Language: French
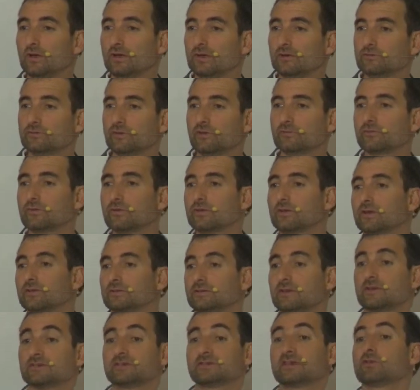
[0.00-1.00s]
Sauf que quand
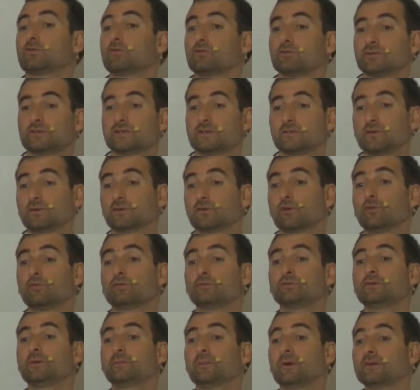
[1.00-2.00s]
ça va synchroniser, il va être
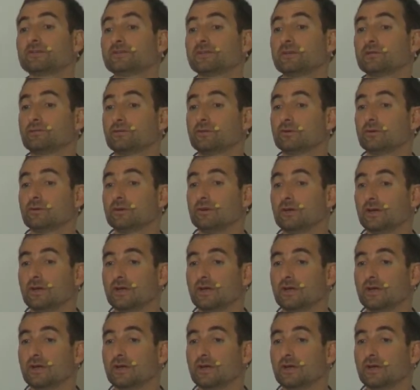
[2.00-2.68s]
refusé par le serveur.